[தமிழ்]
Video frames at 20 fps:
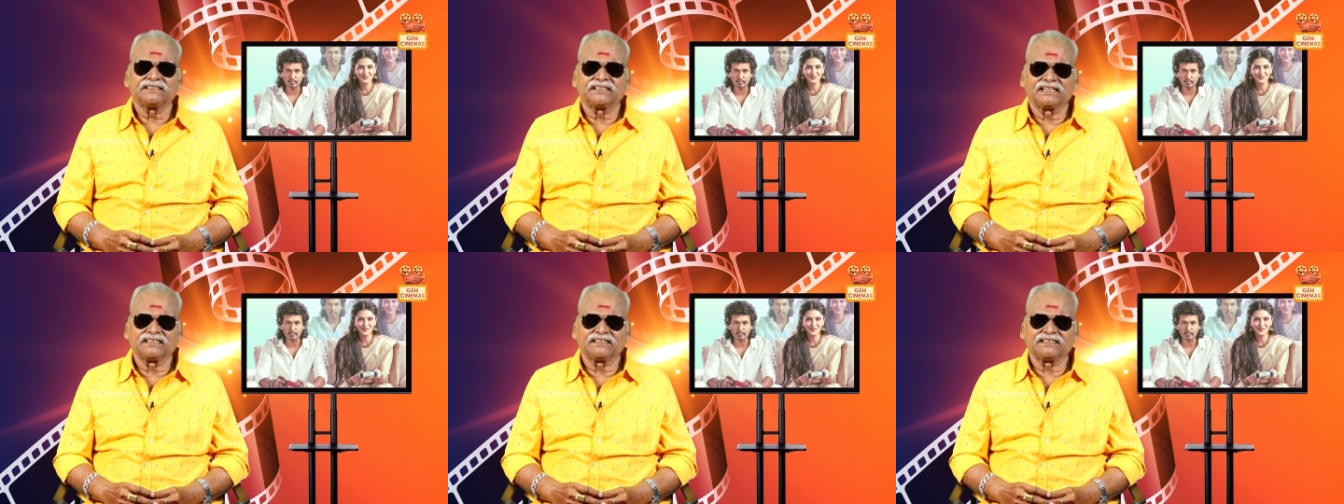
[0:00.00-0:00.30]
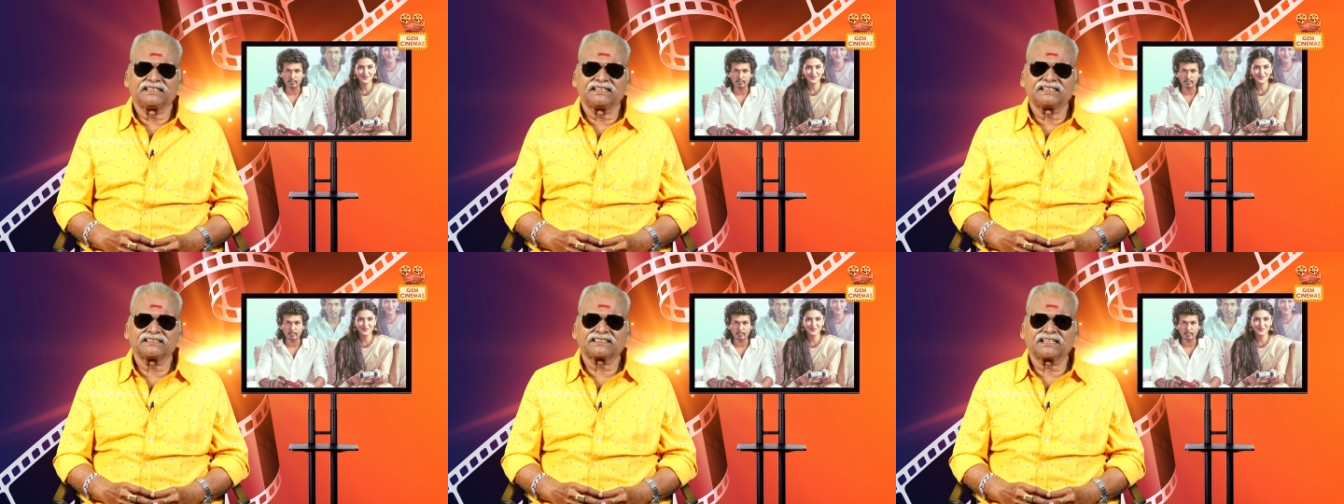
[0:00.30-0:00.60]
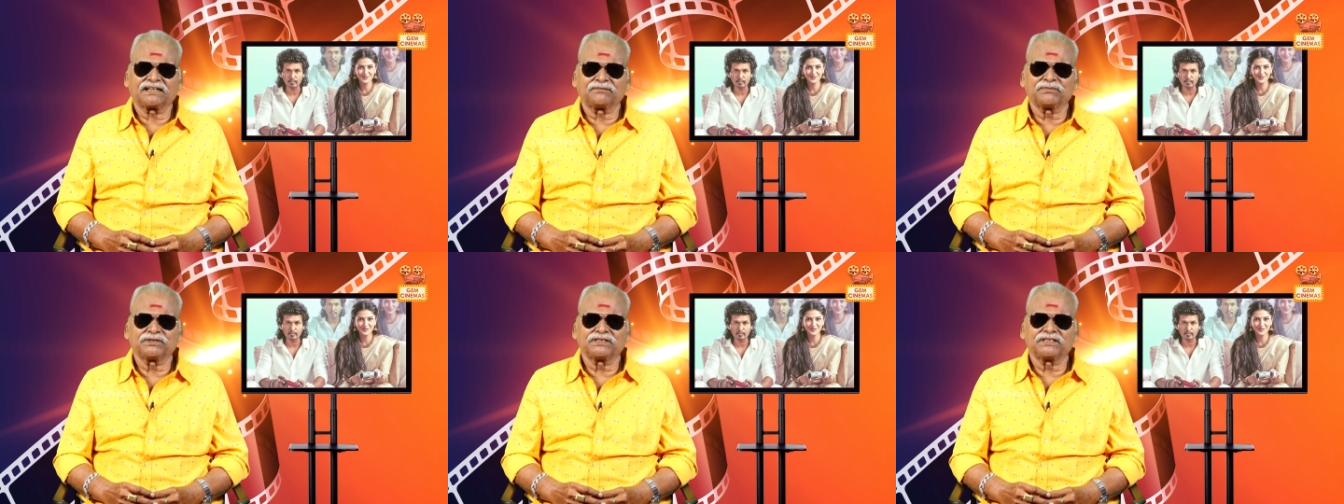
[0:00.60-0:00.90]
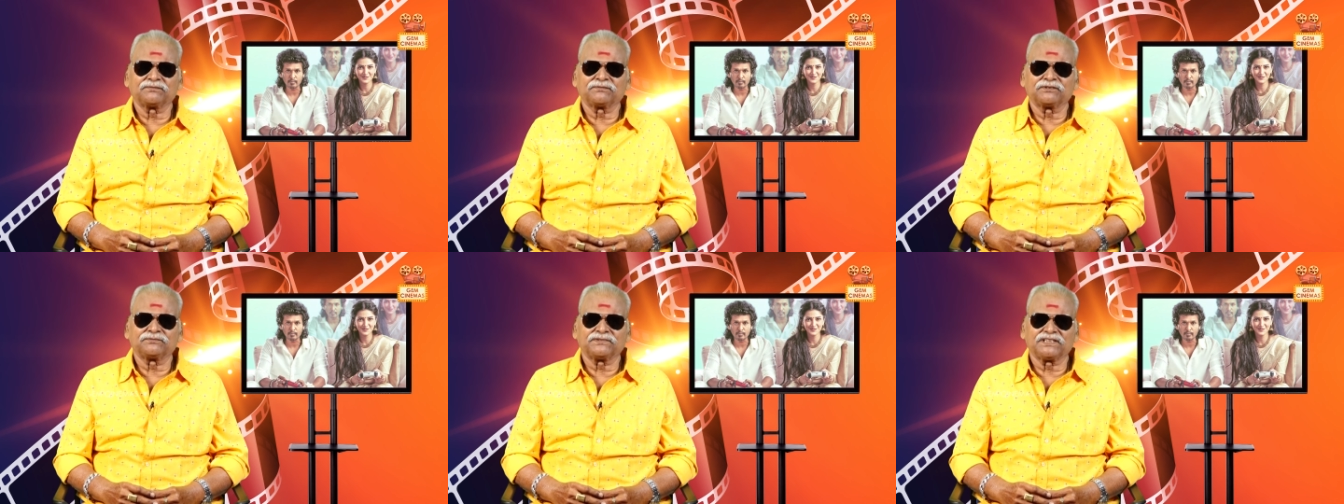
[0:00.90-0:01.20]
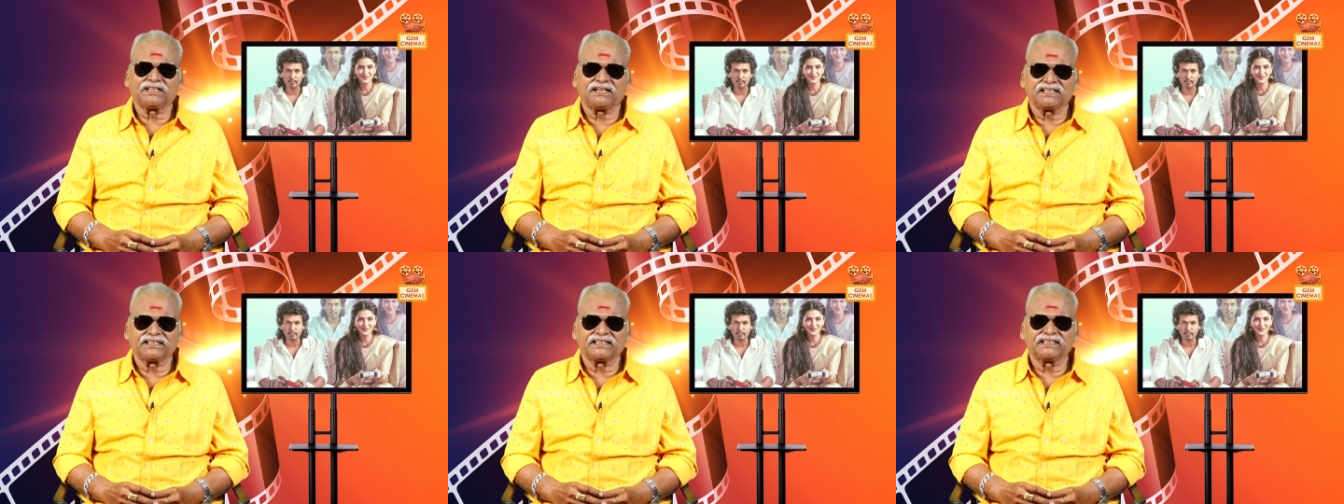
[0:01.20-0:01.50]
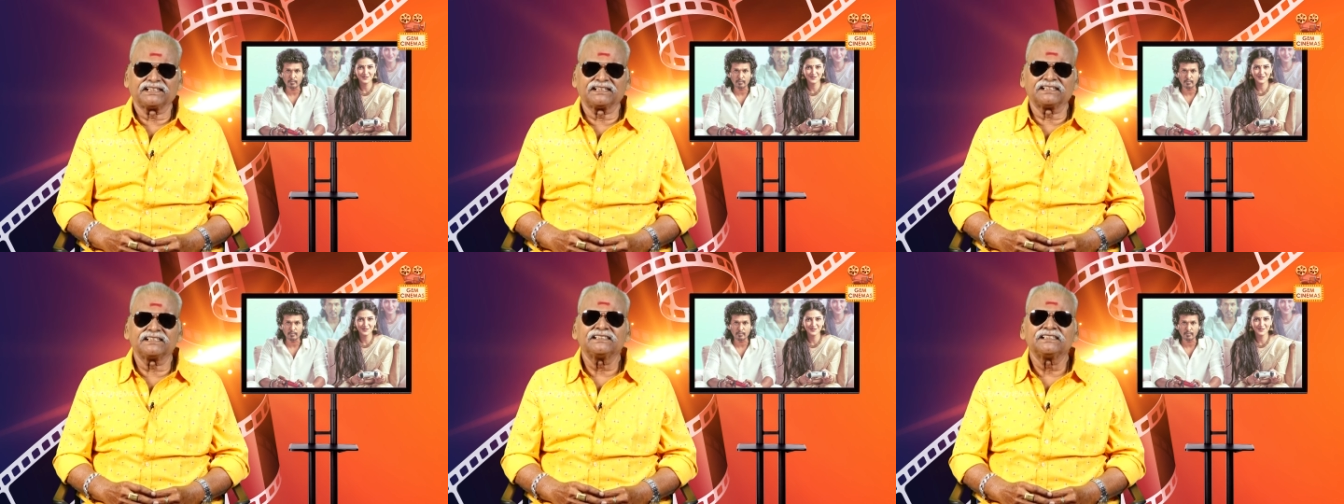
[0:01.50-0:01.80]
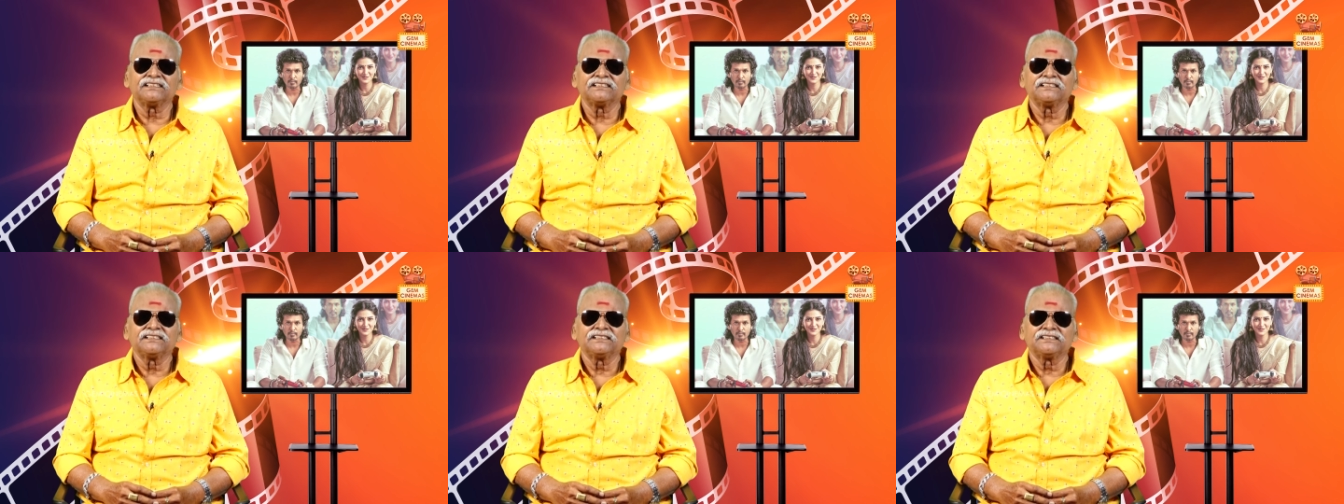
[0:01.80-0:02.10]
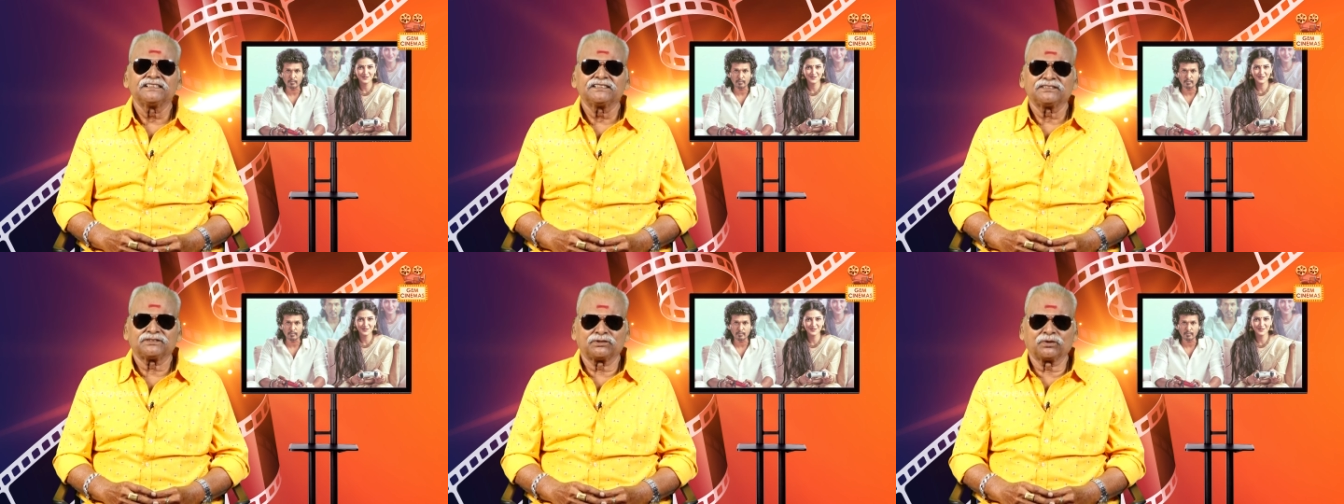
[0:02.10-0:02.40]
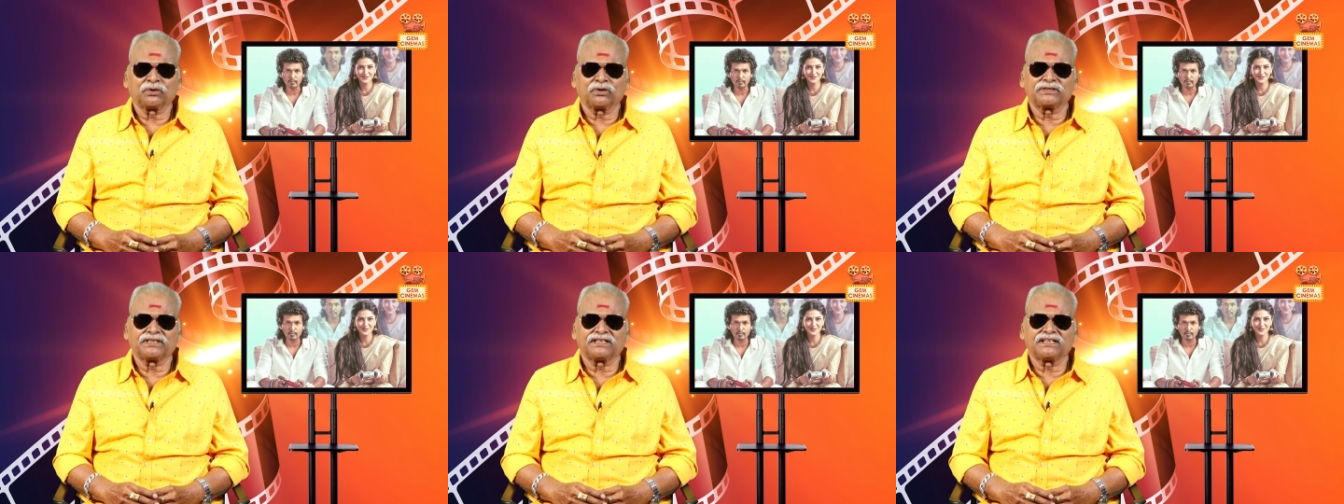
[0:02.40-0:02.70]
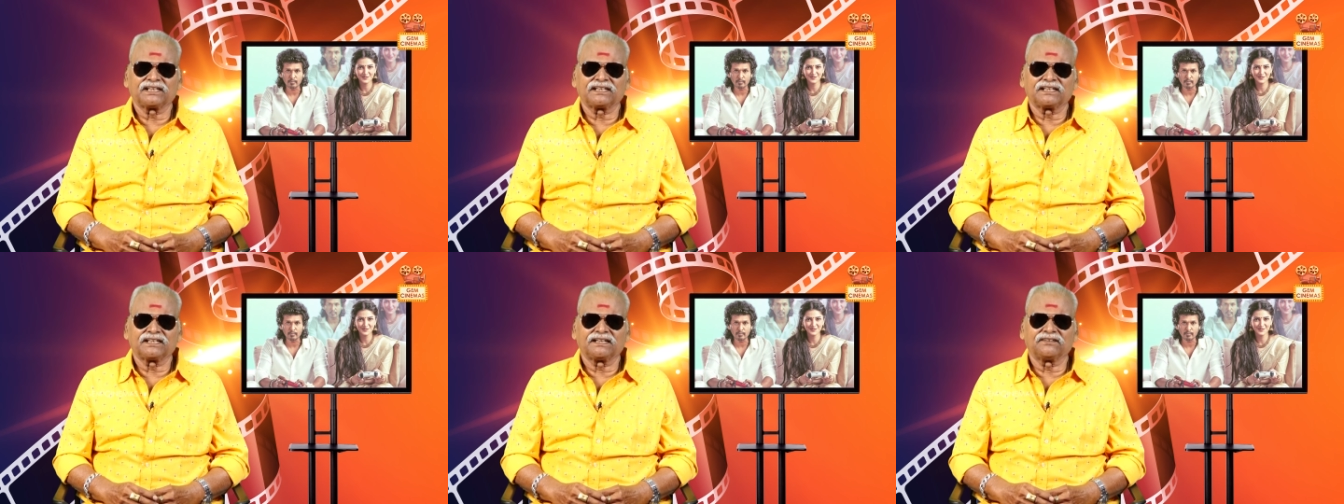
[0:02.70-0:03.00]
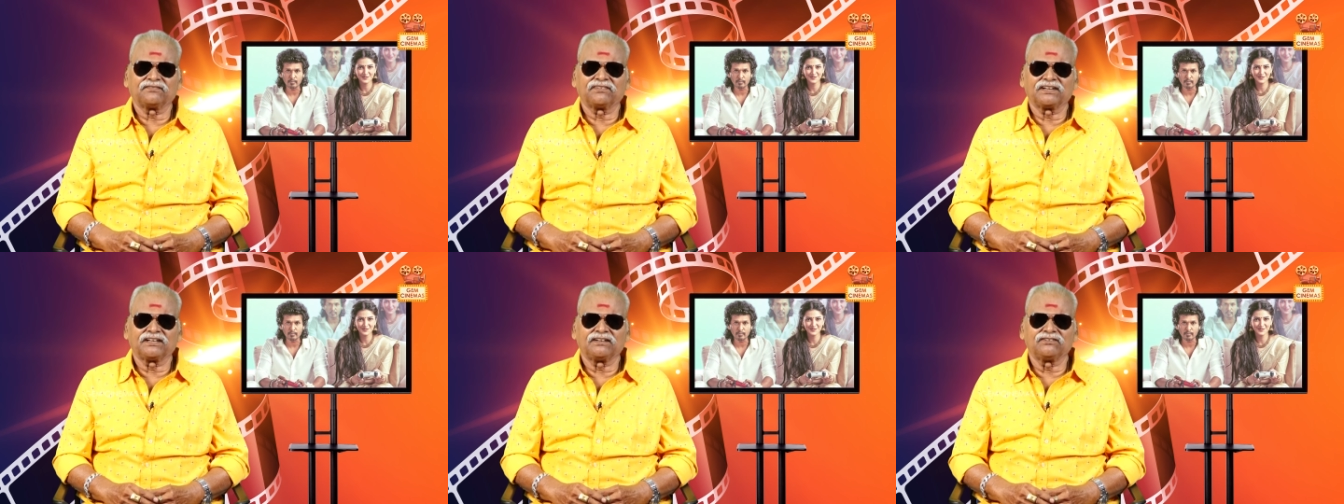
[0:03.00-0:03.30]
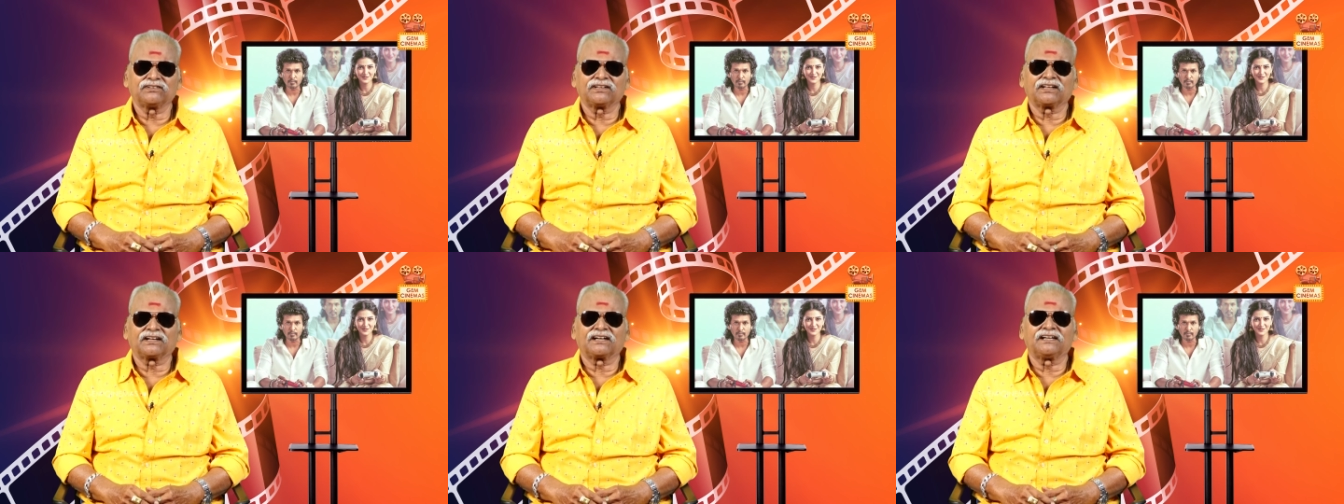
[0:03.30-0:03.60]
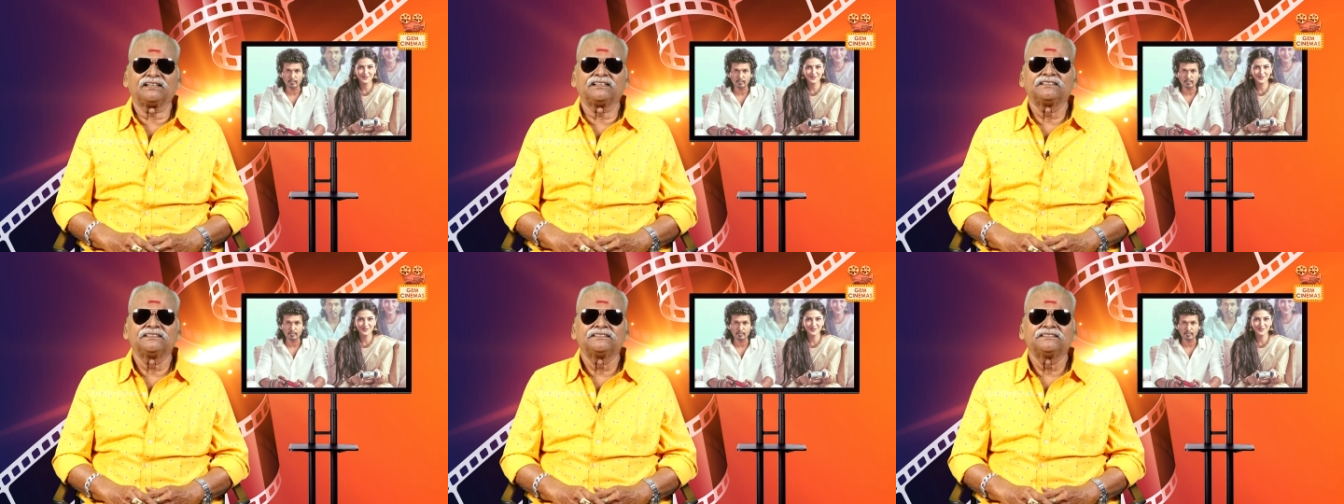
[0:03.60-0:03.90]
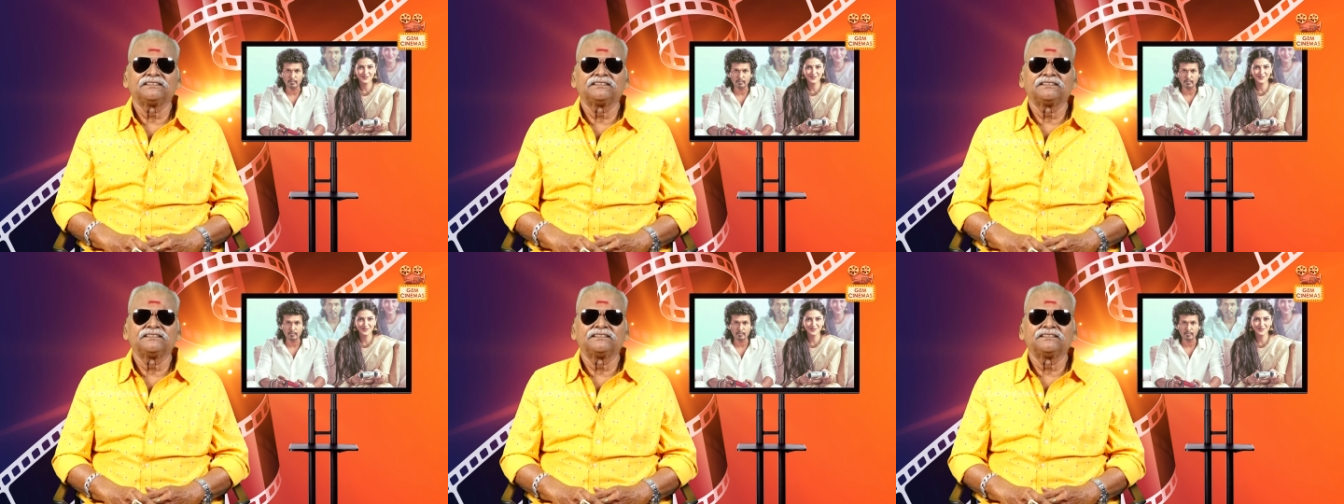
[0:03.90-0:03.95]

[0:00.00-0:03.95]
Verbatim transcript: எந்த சம்பந்தமும் இல்லை என்று ஜோதிட வல்லுநர்கள்